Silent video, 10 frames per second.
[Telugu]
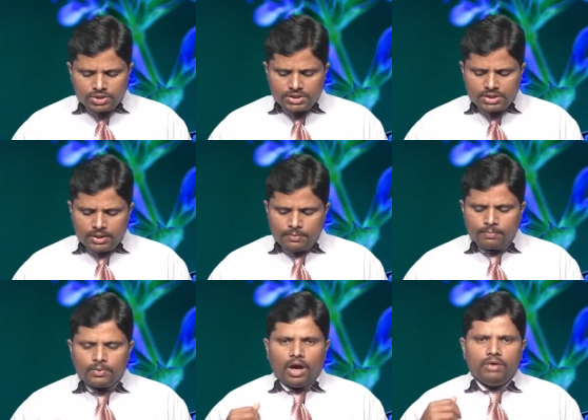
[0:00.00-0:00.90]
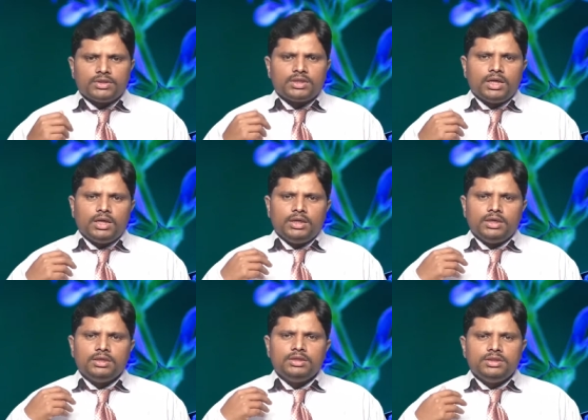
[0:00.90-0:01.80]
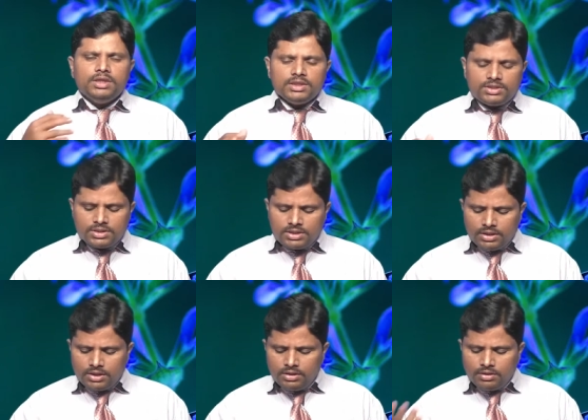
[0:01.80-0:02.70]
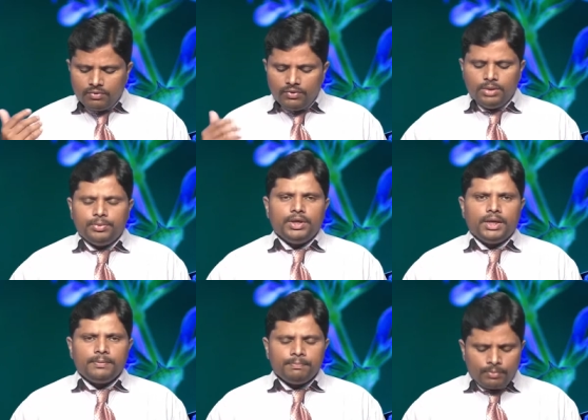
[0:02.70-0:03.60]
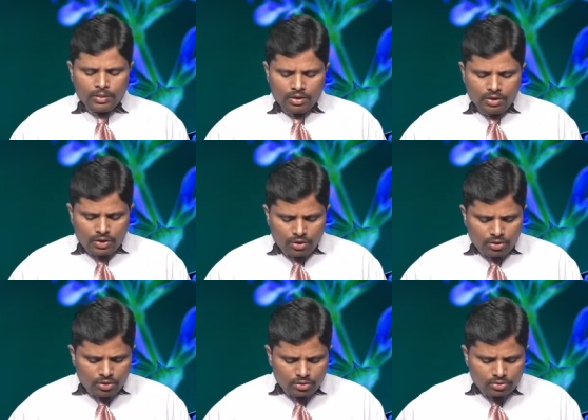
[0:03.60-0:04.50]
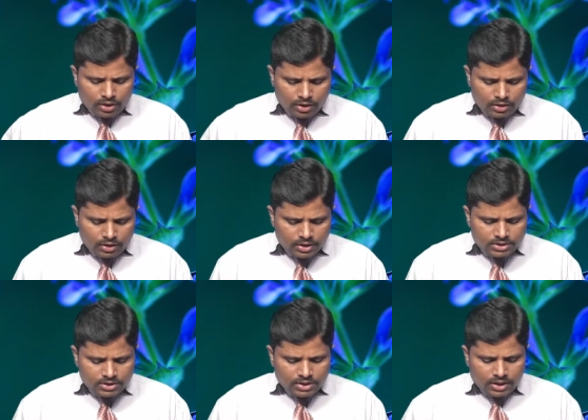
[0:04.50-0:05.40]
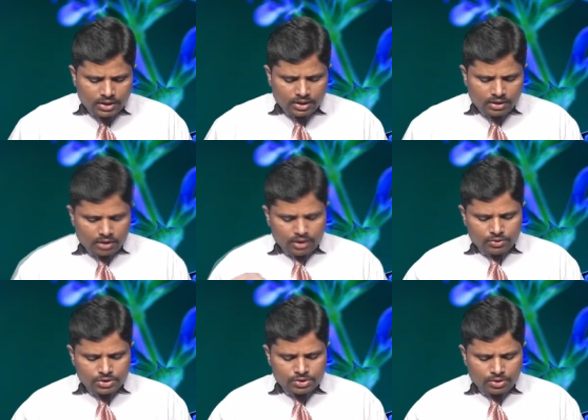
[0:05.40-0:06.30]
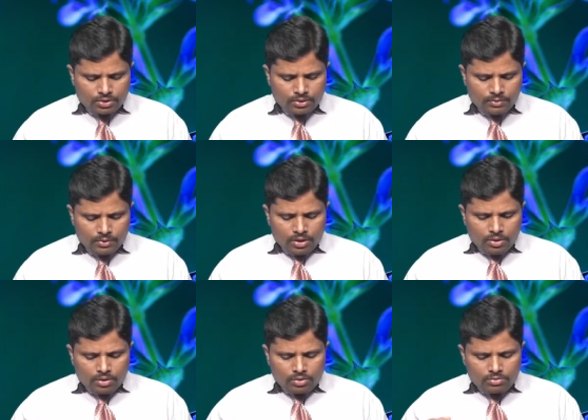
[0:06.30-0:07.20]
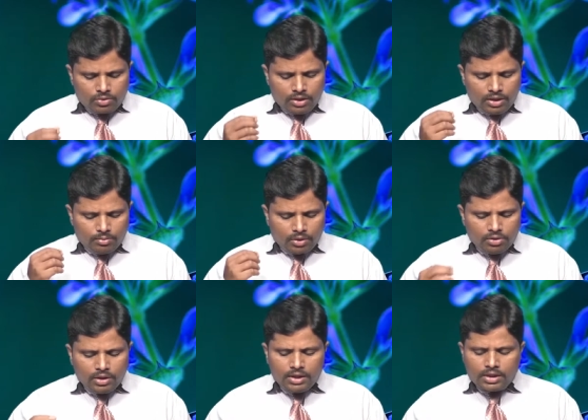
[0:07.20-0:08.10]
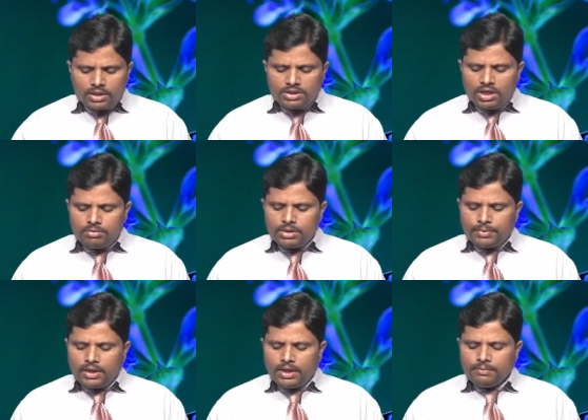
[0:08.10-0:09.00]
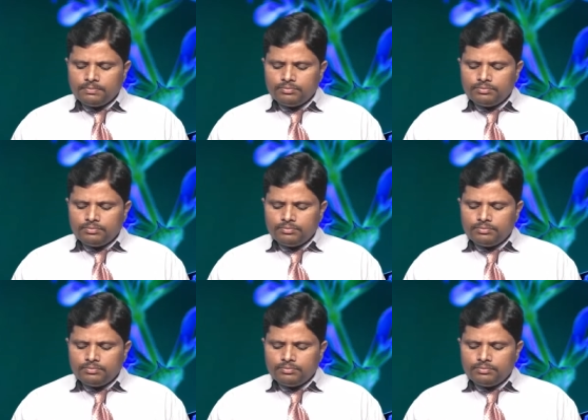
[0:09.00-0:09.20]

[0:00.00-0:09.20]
వచ్చేసాయి ఆ విత్తనాలని తినేసేసి వెళ్ళిపోయాయి రెండు కొన్ని ఏం చేశాయంటే ఐదవ వచనంలో కొన్ని మన్ను లేని రాతి నెల మీద పడ్డాయి